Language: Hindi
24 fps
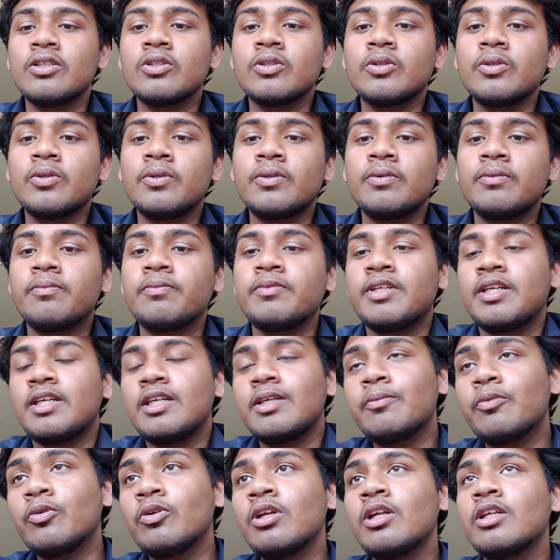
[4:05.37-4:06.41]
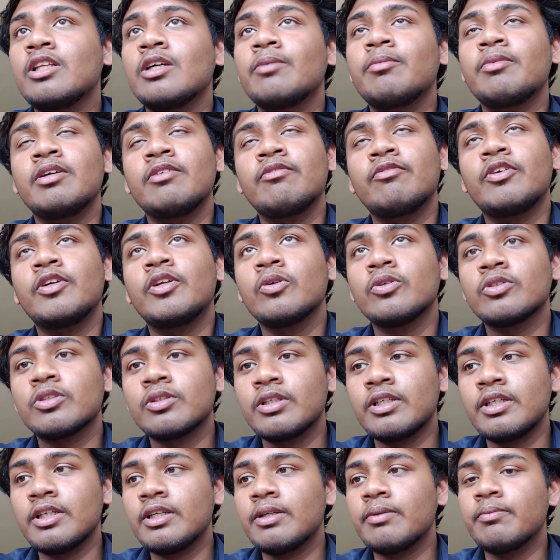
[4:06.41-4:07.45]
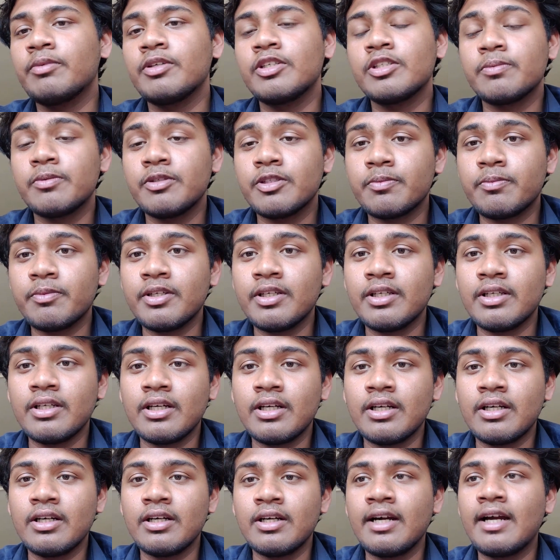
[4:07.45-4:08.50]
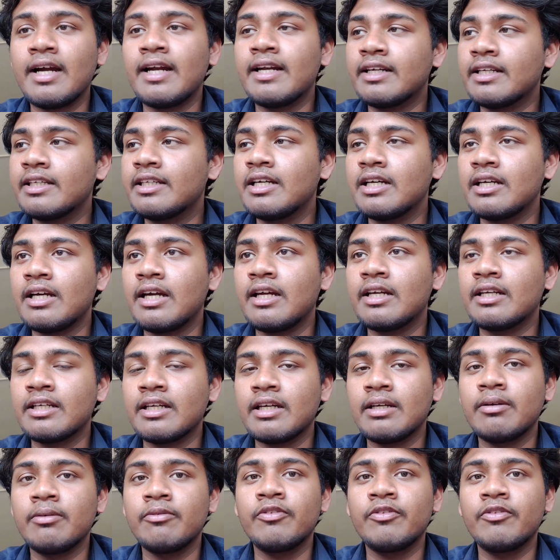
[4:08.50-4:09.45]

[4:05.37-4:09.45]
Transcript: सो so, यही बोलना था मैं वीडियोस के बीच बीच में ऐड uh, किया ऐड